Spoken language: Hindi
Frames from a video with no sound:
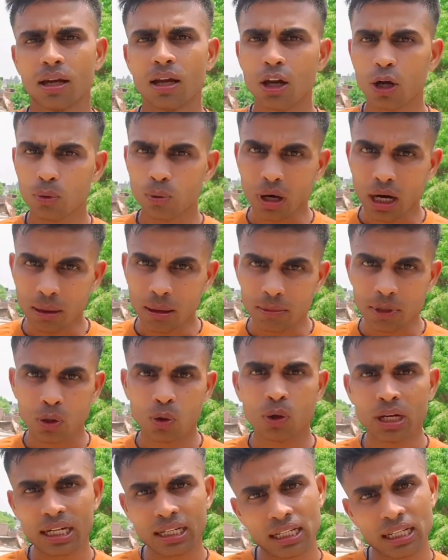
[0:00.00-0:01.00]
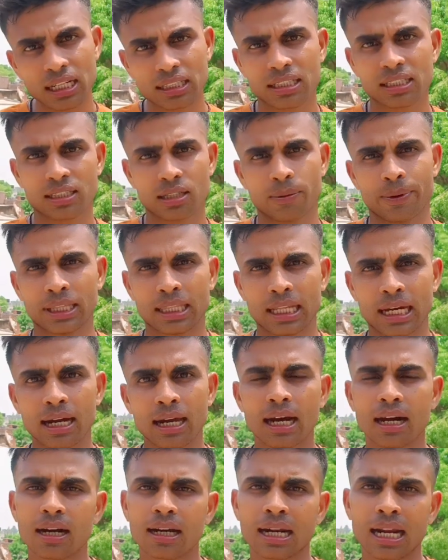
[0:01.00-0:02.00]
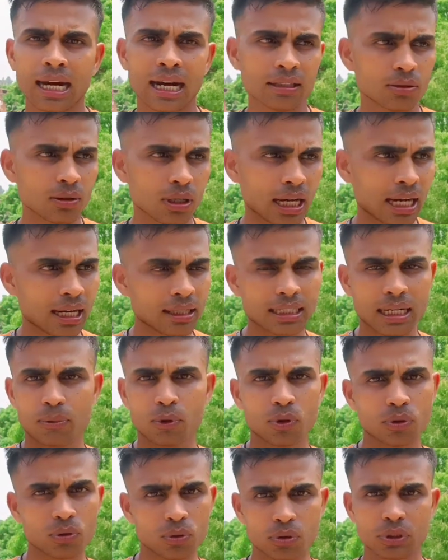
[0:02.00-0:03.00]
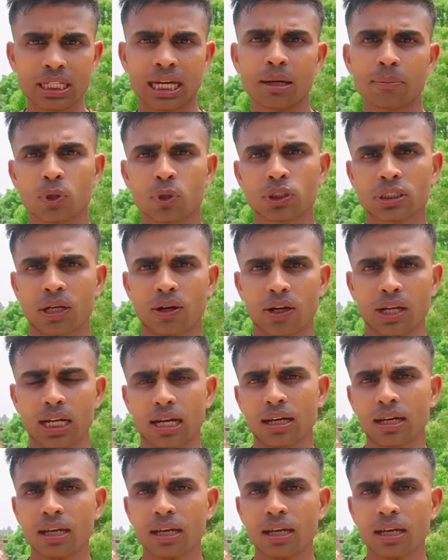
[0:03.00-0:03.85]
वो हम ही लोगों के टैक्स से बनता है अगर आज आज आप लोग नुकसान पहुँचाओगे ना